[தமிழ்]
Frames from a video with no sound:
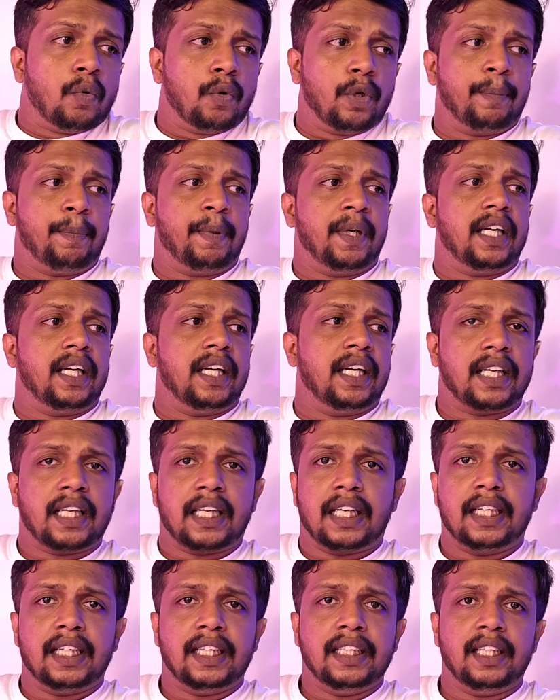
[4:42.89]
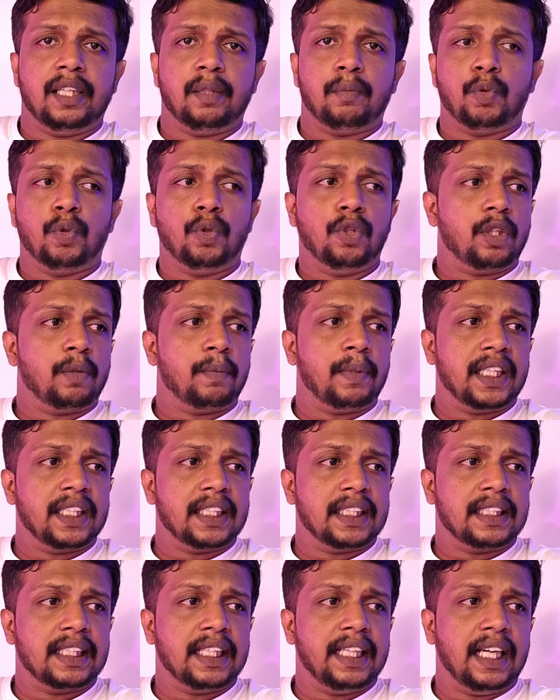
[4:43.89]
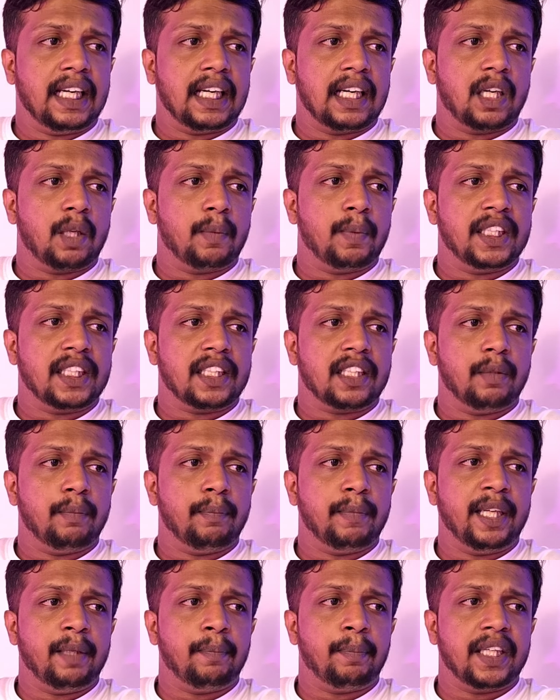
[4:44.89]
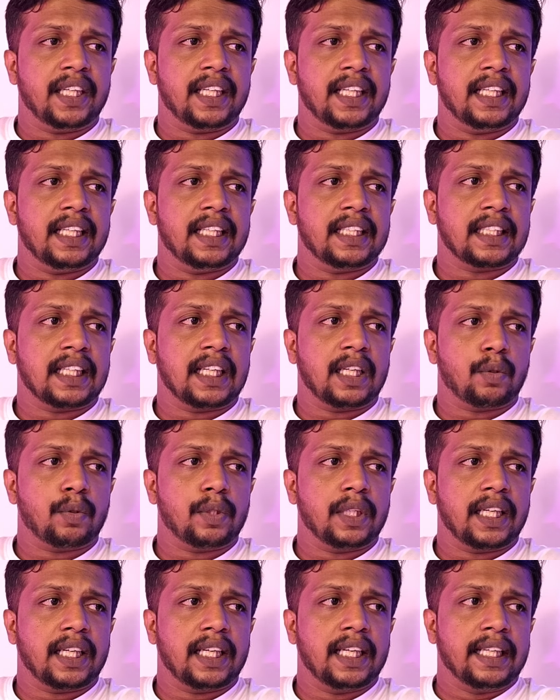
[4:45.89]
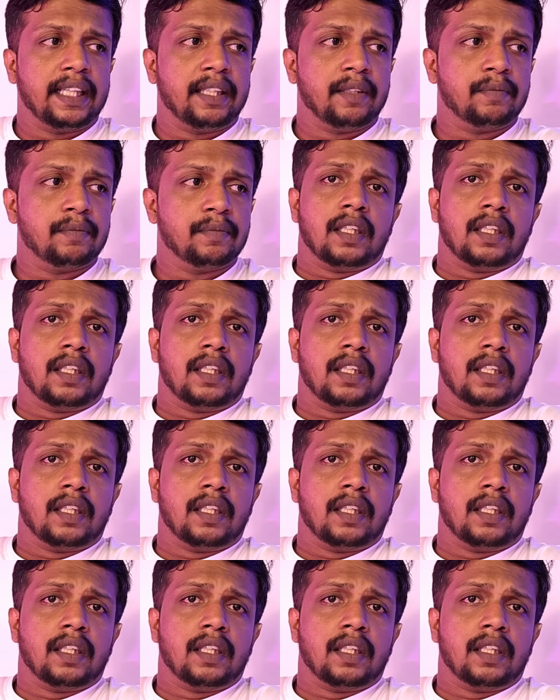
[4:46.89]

குறிப்பாக கடந்த மூன்று மாதத்திலே அறுபதுக்கும் மேற்பட்ட தாக்குதல்களை